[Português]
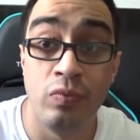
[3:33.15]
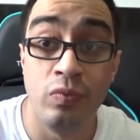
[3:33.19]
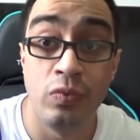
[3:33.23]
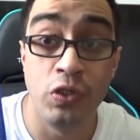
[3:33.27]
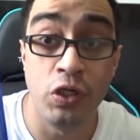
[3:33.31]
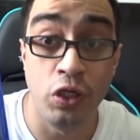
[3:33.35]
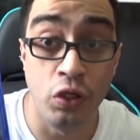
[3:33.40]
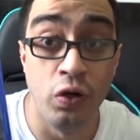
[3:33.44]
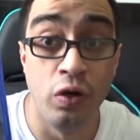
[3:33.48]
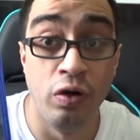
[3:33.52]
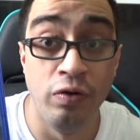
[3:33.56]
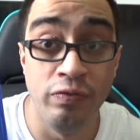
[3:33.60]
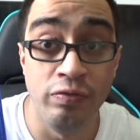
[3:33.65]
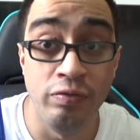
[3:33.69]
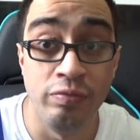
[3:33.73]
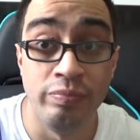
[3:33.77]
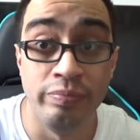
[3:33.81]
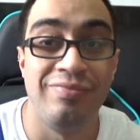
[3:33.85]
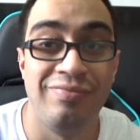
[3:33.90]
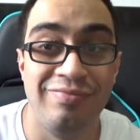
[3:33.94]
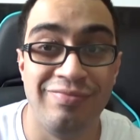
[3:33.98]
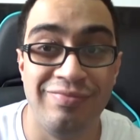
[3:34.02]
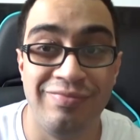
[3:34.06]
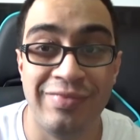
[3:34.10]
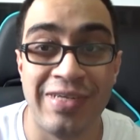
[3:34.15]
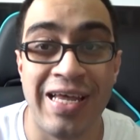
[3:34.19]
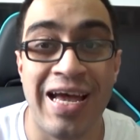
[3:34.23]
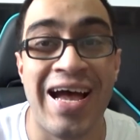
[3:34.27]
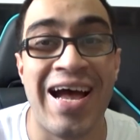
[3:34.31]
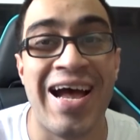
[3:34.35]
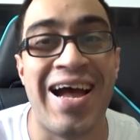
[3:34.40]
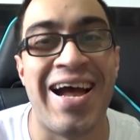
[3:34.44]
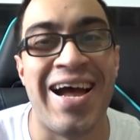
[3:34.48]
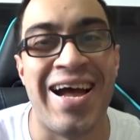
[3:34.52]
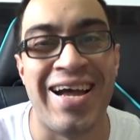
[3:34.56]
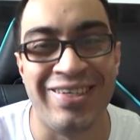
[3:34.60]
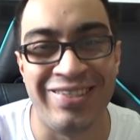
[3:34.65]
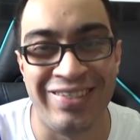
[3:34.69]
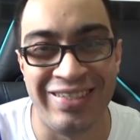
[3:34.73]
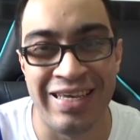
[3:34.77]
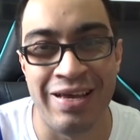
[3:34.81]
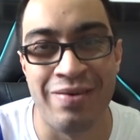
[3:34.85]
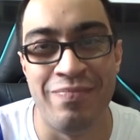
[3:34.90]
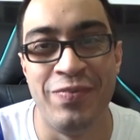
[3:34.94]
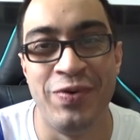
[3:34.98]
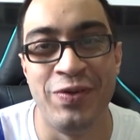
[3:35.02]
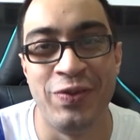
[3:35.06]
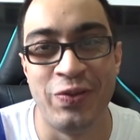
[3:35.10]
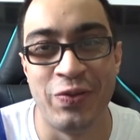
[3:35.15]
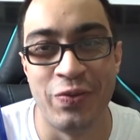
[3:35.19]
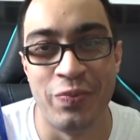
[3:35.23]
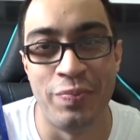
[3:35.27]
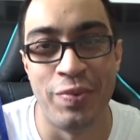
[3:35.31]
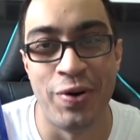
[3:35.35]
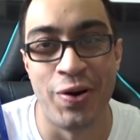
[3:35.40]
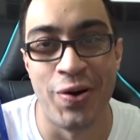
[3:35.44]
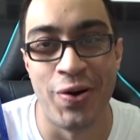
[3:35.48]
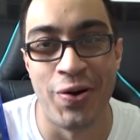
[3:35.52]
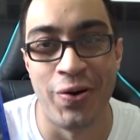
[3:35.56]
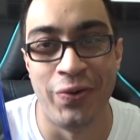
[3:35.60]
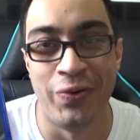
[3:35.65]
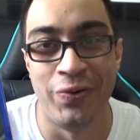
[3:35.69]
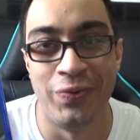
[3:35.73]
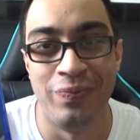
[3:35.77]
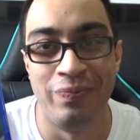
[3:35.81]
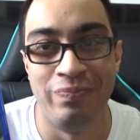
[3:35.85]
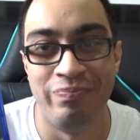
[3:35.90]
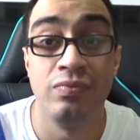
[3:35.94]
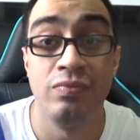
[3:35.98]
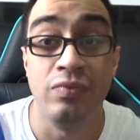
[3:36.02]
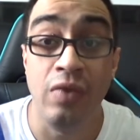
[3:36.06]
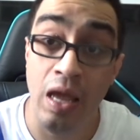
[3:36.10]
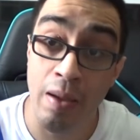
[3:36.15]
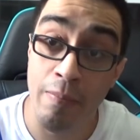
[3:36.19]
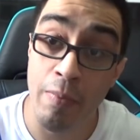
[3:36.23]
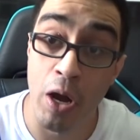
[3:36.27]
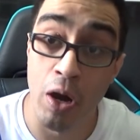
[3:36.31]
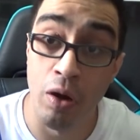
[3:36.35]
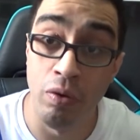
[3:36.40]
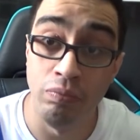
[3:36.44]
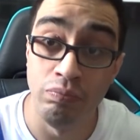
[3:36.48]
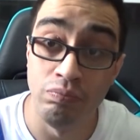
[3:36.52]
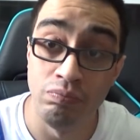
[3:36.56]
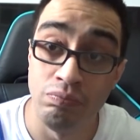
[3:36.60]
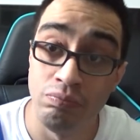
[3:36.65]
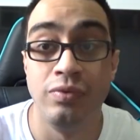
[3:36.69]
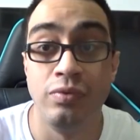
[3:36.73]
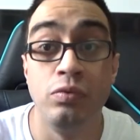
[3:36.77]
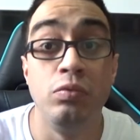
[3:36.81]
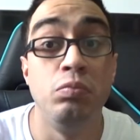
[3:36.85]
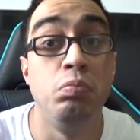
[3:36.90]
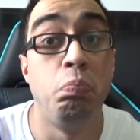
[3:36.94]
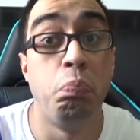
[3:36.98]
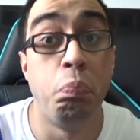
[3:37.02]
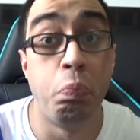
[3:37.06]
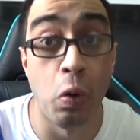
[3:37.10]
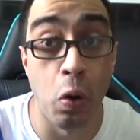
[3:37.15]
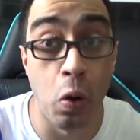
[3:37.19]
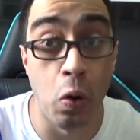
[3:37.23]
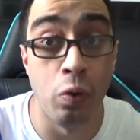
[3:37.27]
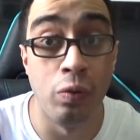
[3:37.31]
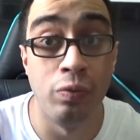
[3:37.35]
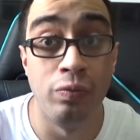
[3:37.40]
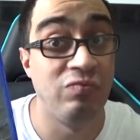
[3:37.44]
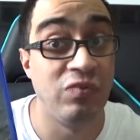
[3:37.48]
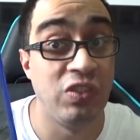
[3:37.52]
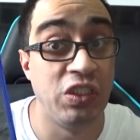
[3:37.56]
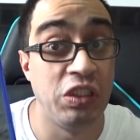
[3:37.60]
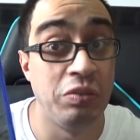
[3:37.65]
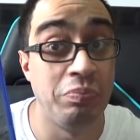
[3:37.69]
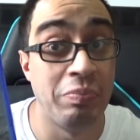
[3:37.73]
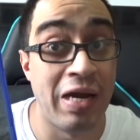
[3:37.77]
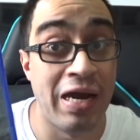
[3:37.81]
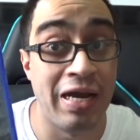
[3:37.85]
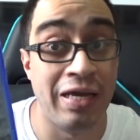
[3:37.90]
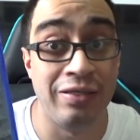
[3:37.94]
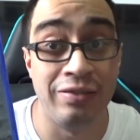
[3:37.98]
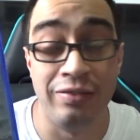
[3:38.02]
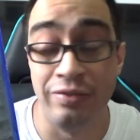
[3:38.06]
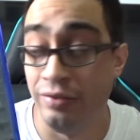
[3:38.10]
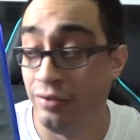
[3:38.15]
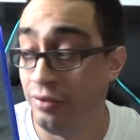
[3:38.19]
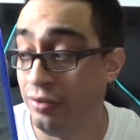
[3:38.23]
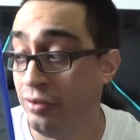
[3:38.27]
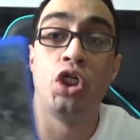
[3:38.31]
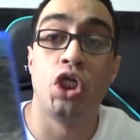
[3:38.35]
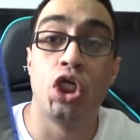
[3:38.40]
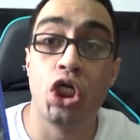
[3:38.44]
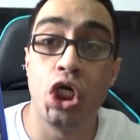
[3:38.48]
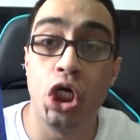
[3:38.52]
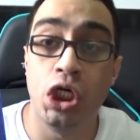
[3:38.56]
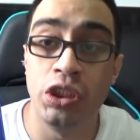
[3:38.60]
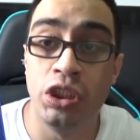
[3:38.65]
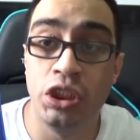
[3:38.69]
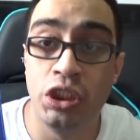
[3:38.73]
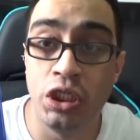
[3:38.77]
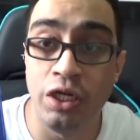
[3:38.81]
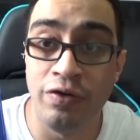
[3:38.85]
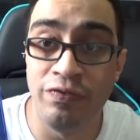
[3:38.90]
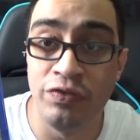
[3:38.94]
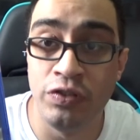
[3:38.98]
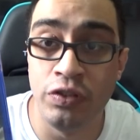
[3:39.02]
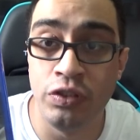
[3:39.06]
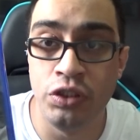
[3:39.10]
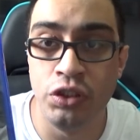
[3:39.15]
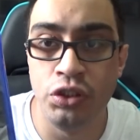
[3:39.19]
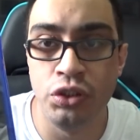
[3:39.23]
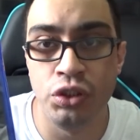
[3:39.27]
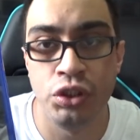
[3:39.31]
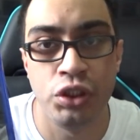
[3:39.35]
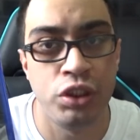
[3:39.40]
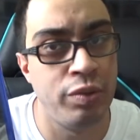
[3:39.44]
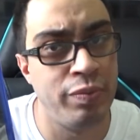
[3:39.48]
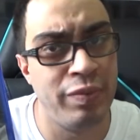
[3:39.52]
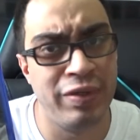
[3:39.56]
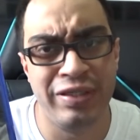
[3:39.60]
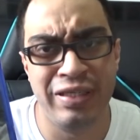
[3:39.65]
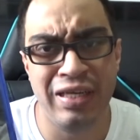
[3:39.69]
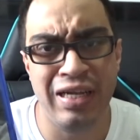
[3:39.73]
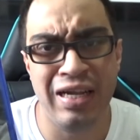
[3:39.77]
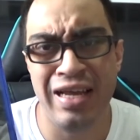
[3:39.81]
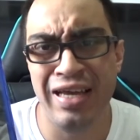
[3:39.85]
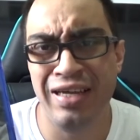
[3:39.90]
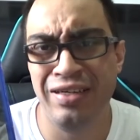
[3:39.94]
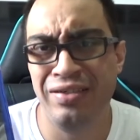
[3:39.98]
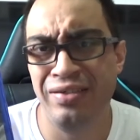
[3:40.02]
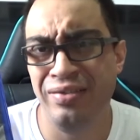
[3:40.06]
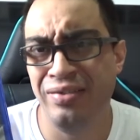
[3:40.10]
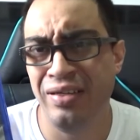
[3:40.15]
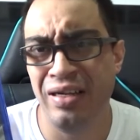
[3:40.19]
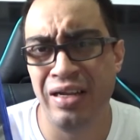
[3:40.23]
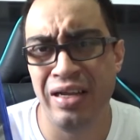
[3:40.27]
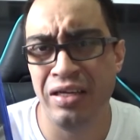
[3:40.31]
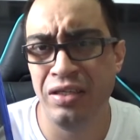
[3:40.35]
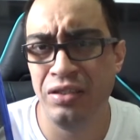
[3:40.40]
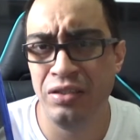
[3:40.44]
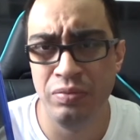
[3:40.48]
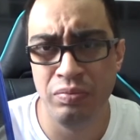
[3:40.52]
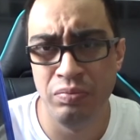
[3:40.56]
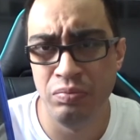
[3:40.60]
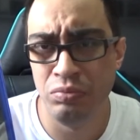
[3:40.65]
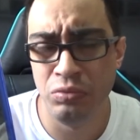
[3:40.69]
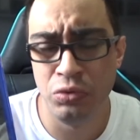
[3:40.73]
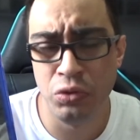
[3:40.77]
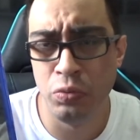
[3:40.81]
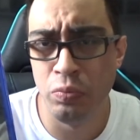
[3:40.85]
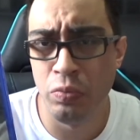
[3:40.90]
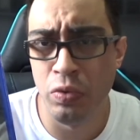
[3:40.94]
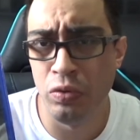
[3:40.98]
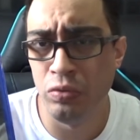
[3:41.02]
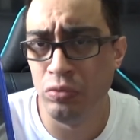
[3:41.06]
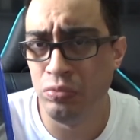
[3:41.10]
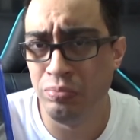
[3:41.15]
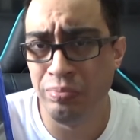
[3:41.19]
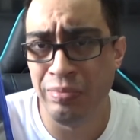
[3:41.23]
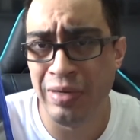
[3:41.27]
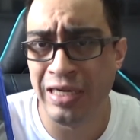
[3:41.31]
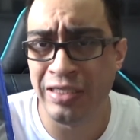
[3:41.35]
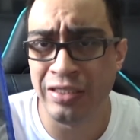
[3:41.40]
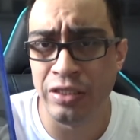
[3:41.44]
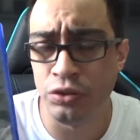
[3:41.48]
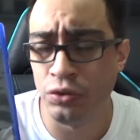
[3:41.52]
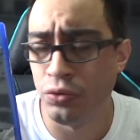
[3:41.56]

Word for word: De novo. Ah, isso é muito bom. É bom. Bom demais. Ghost of Tsushima, excelente, excelente. Muito bom. Baita